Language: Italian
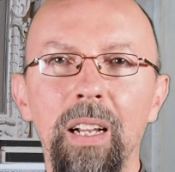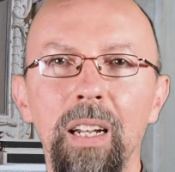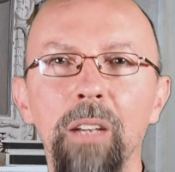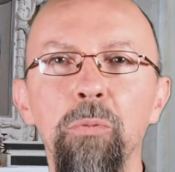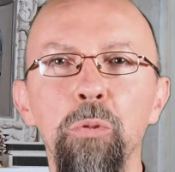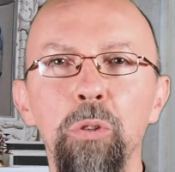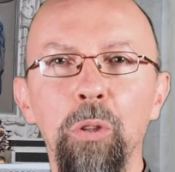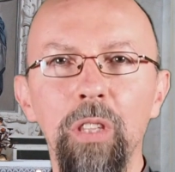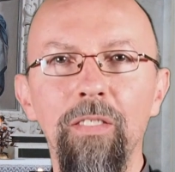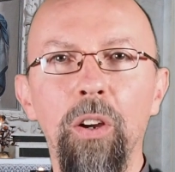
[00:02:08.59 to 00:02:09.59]
le
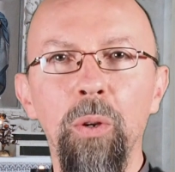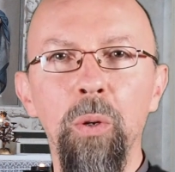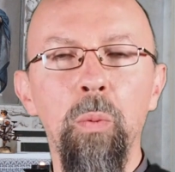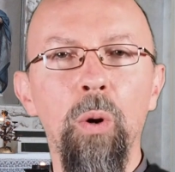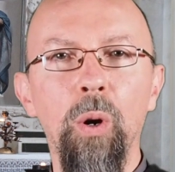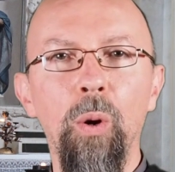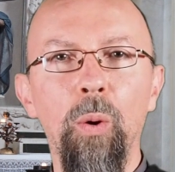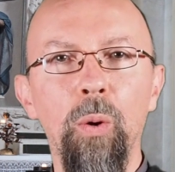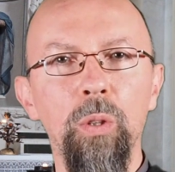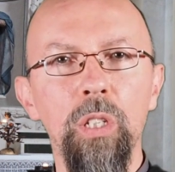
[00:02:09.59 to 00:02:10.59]
custodivano in cuor
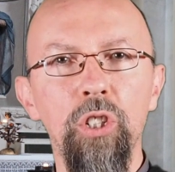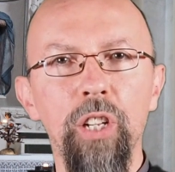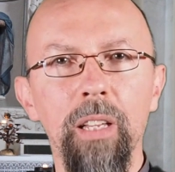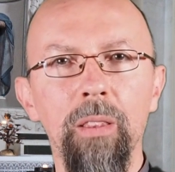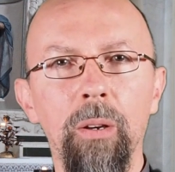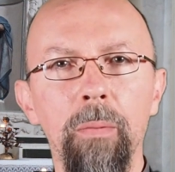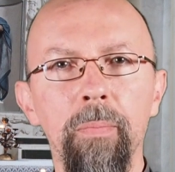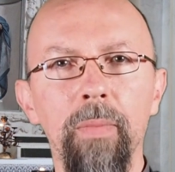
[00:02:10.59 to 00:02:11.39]
loro dicendo,